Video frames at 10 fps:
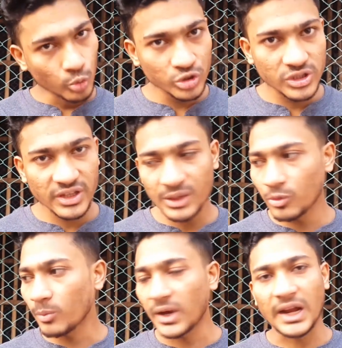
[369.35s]
পিস দিয়ে
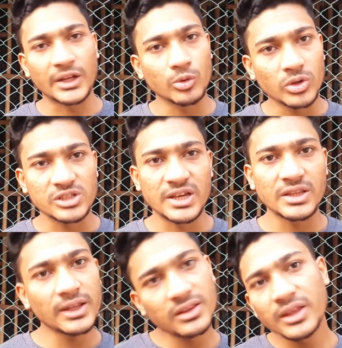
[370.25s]
দিব বা কাঠের গুঁড়া
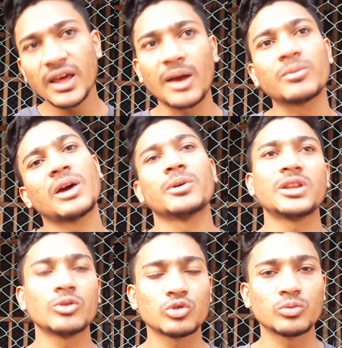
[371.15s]
যাই দিক দিয়ে আমরা
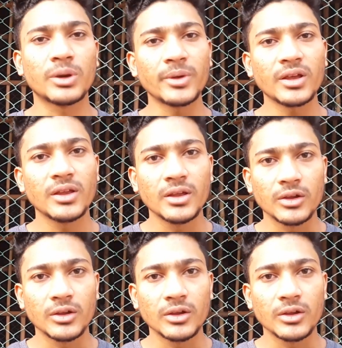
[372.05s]
আমাদের নতুনভাবে